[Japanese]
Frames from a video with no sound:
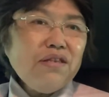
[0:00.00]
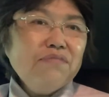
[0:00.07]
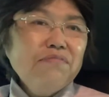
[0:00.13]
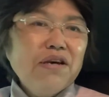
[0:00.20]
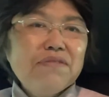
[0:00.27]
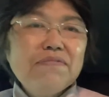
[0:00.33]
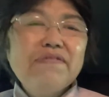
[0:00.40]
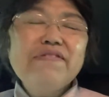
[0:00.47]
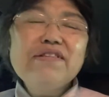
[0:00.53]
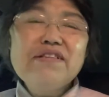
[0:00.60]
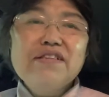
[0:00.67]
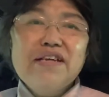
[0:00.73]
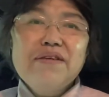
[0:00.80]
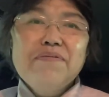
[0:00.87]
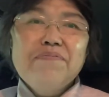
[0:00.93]
まあ今ま
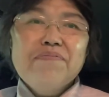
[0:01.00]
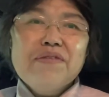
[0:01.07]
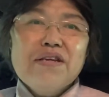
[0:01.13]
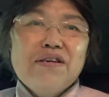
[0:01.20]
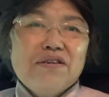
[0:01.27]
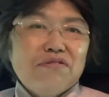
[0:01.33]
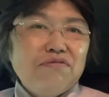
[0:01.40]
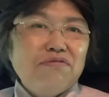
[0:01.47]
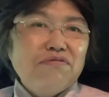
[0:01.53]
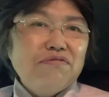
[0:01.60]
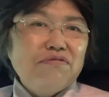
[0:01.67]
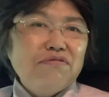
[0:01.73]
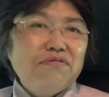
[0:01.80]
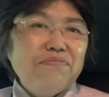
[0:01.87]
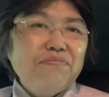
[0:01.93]
でね、
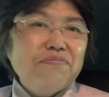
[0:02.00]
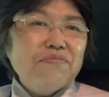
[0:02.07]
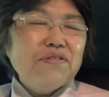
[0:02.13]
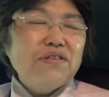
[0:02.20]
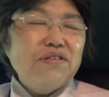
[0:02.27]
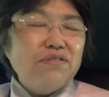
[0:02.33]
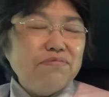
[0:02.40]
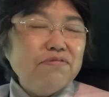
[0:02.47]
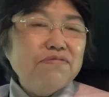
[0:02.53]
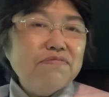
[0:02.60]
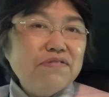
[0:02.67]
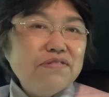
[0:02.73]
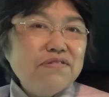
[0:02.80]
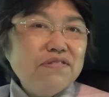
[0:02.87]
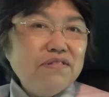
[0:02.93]
こう、自
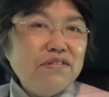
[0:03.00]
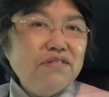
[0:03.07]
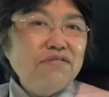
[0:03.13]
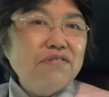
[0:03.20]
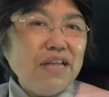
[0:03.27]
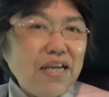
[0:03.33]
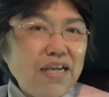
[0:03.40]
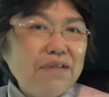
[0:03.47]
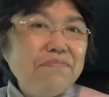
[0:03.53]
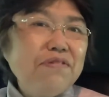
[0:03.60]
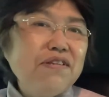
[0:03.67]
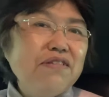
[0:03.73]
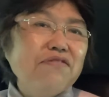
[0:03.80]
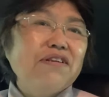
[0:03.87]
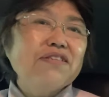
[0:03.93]
分の悩
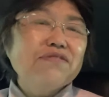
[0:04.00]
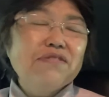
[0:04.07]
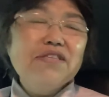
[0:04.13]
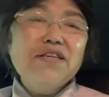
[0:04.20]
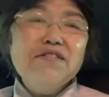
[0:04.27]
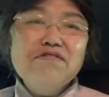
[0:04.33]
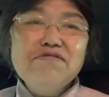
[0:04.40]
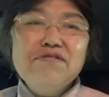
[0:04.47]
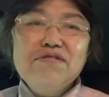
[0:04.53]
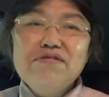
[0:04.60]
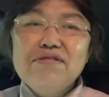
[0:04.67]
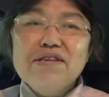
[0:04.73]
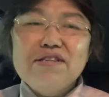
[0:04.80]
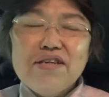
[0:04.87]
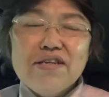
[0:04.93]
みとかそういったのっていう
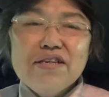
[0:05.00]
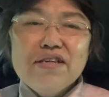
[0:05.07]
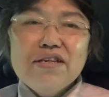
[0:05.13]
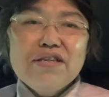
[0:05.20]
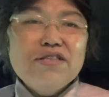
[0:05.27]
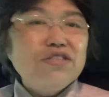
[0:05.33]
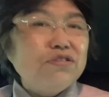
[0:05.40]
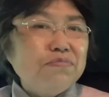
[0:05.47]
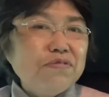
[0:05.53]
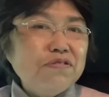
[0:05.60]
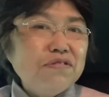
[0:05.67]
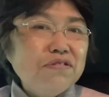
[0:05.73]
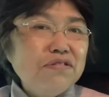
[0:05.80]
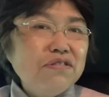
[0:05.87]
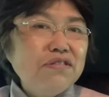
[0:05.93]
のはね、自分
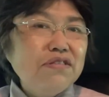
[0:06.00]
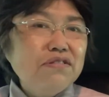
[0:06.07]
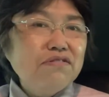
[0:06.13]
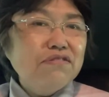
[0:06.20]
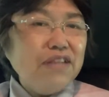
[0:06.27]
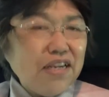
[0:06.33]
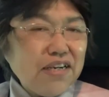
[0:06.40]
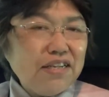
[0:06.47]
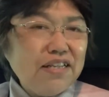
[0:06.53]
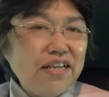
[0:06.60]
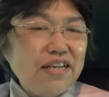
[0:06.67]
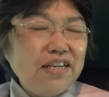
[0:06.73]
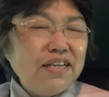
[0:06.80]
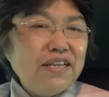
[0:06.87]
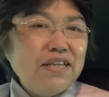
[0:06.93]
の中で
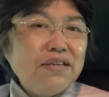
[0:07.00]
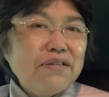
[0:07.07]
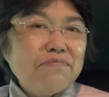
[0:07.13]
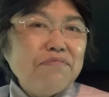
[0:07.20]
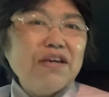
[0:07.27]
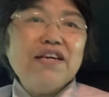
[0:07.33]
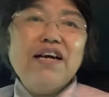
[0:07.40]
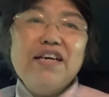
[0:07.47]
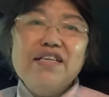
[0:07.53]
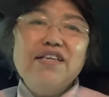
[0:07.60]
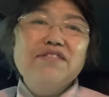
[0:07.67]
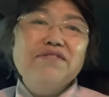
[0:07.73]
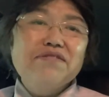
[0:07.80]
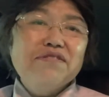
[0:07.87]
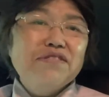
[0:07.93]
まあ、解
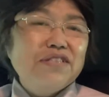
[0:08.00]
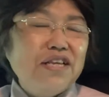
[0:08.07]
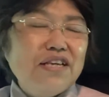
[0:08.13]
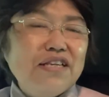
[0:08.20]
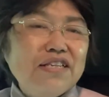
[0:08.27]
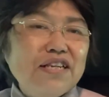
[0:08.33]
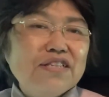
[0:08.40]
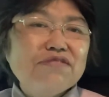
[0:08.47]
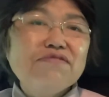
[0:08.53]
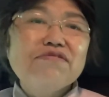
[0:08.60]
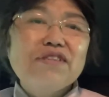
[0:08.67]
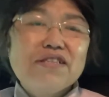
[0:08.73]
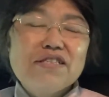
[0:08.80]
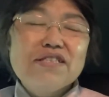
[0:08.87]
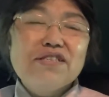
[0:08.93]
決していたそう
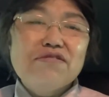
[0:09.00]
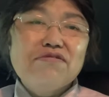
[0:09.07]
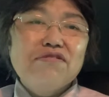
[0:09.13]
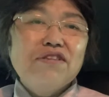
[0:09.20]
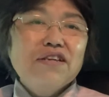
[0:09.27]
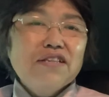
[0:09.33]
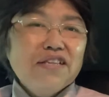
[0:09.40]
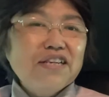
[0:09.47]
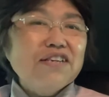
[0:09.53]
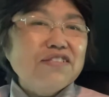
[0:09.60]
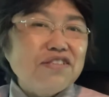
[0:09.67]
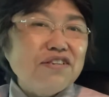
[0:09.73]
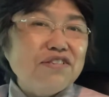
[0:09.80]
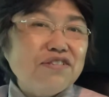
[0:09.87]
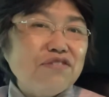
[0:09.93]
なんですけどなんか
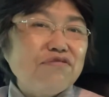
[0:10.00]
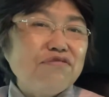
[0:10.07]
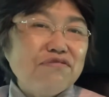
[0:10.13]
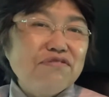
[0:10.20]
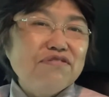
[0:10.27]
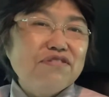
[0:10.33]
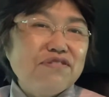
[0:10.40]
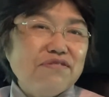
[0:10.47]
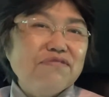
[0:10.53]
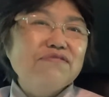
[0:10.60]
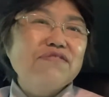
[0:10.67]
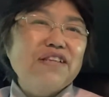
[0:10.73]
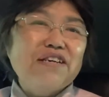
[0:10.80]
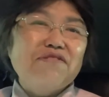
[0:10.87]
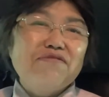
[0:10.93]
知らないですけどこのそ
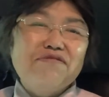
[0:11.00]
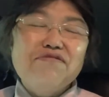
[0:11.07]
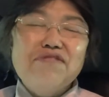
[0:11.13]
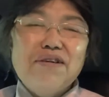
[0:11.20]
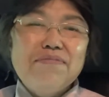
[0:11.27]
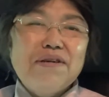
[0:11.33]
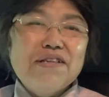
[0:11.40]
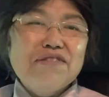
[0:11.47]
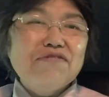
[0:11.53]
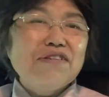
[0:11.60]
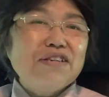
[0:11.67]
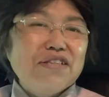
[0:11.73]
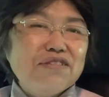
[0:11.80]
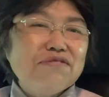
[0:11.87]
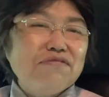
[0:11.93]
のね言霊と
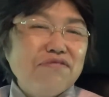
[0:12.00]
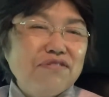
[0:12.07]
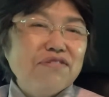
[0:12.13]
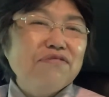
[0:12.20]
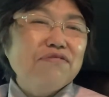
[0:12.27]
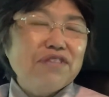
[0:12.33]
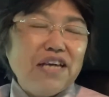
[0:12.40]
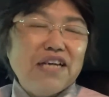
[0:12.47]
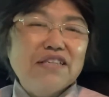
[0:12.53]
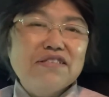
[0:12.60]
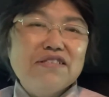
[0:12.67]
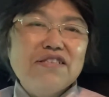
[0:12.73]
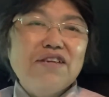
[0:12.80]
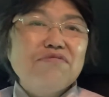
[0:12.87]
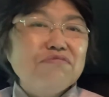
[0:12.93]
かねこれをやっ
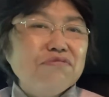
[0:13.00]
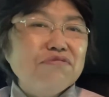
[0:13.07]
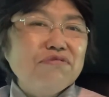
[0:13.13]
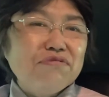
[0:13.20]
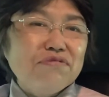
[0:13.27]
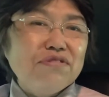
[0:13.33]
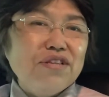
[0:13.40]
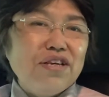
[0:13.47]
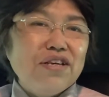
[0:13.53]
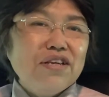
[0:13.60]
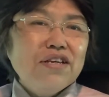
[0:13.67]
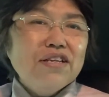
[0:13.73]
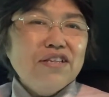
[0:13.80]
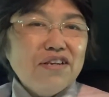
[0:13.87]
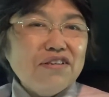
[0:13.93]
たことによって
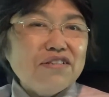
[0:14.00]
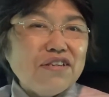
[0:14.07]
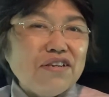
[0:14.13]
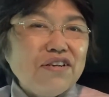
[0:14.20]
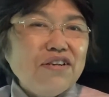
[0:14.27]
なんかね